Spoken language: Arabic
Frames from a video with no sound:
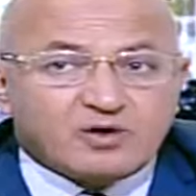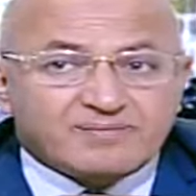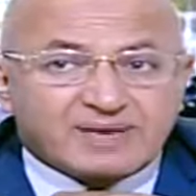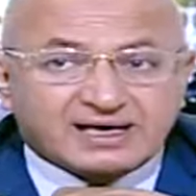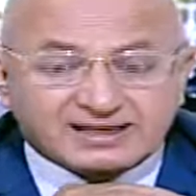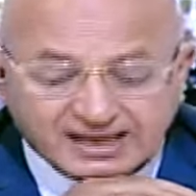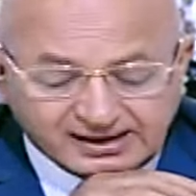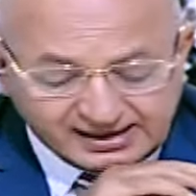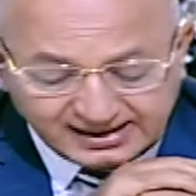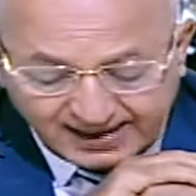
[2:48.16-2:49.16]
مهمه جدا
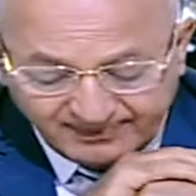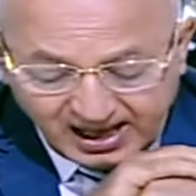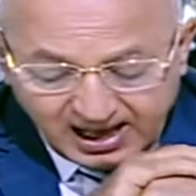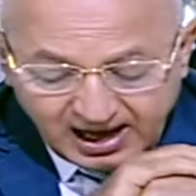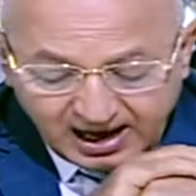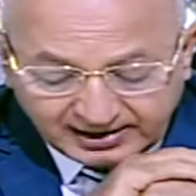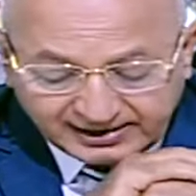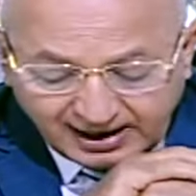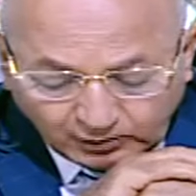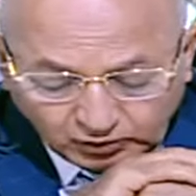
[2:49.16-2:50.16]
جدا
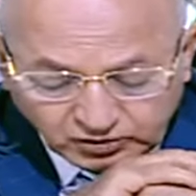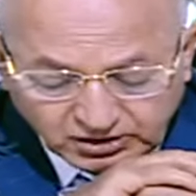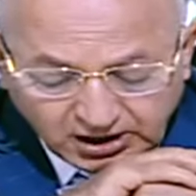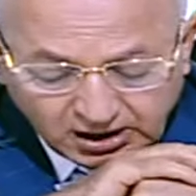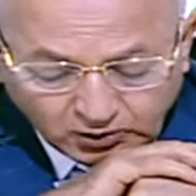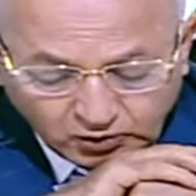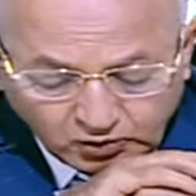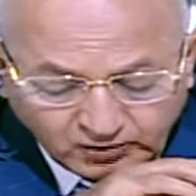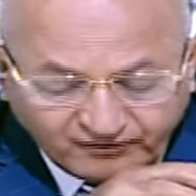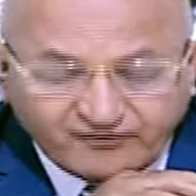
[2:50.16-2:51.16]
اطلقوا
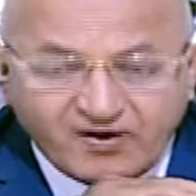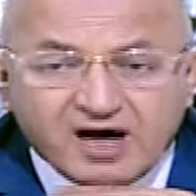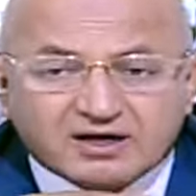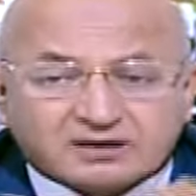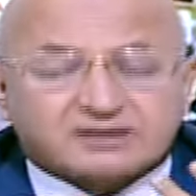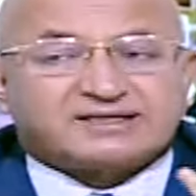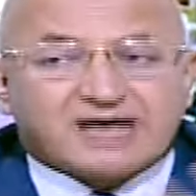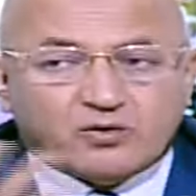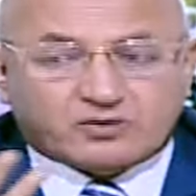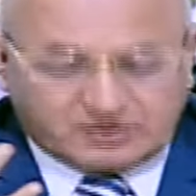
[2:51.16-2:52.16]
صاروخ فائق
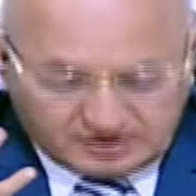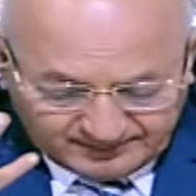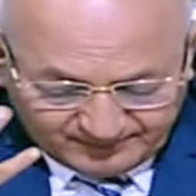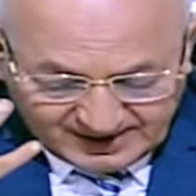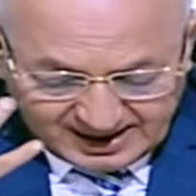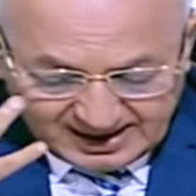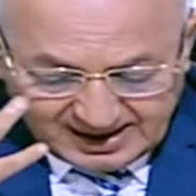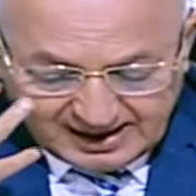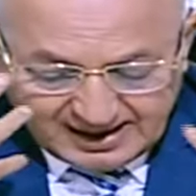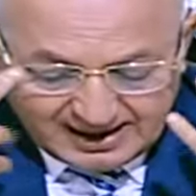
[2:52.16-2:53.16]
الصوت
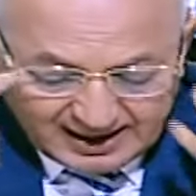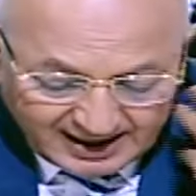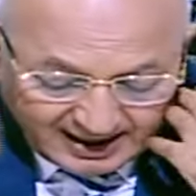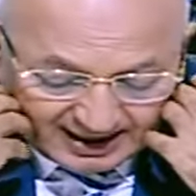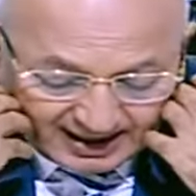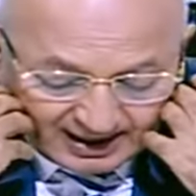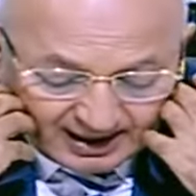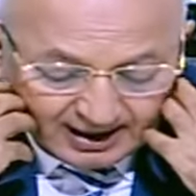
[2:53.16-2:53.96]
آه